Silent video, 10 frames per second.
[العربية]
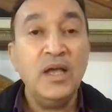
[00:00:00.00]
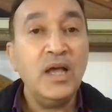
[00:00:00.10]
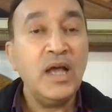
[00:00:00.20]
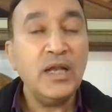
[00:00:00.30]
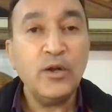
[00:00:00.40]

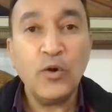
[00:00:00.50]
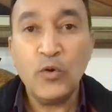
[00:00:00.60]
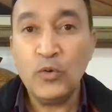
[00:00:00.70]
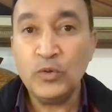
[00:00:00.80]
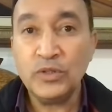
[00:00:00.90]
هاد
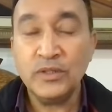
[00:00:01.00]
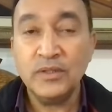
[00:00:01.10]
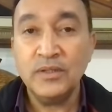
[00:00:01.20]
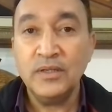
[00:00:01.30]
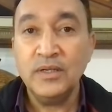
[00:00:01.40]
الخوت
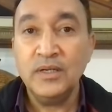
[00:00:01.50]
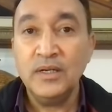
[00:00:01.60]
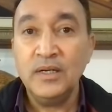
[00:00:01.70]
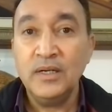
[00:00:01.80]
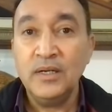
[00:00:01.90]

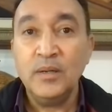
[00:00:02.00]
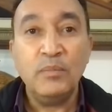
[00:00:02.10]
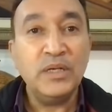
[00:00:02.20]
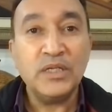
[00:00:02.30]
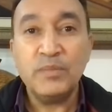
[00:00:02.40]

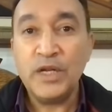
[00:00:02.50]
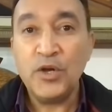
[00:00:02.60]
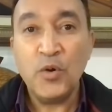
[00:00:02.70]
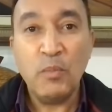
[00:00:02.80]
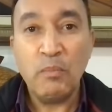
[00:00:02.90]
بالنسبه
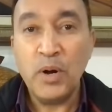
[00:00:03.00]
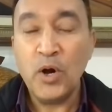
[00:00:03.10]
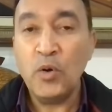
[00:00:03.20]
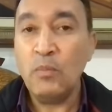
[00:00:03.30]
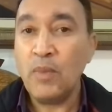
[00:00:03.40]
لهم
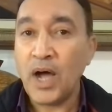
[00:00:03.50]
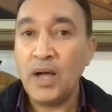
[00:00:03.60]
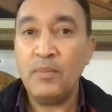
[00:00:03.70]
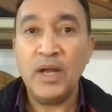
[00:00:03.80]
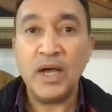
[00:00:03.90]
باهم
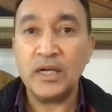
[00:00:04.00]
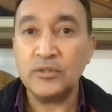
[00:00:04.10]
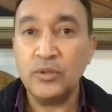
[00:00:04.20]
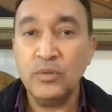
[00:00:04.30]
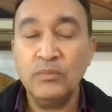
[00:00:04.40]
مقابله
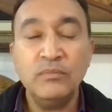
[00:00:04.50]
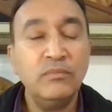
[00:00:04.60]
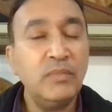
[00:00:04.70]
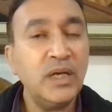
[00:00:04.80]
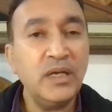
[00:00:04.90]
اختهم
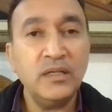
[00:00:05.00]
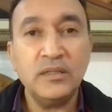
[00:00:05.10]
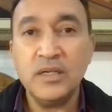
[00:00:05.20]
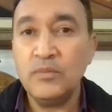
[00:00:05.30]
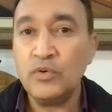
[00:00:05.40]
ما كاين
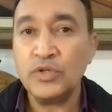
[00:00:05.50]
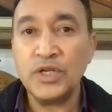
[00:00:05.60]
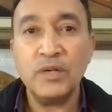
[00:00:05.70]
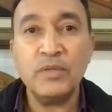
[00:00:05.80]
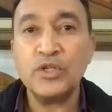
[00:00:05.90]
حتى
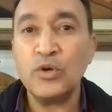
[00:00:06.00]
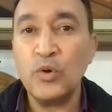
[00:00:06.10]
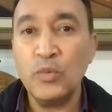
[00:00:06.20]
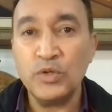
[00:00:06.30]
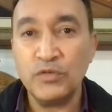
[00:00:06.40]
مشكل ما
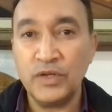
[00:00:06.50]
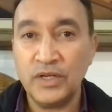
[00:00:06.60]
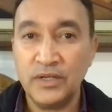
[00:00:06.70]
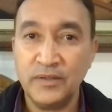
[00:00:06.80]
شغلهمش فيه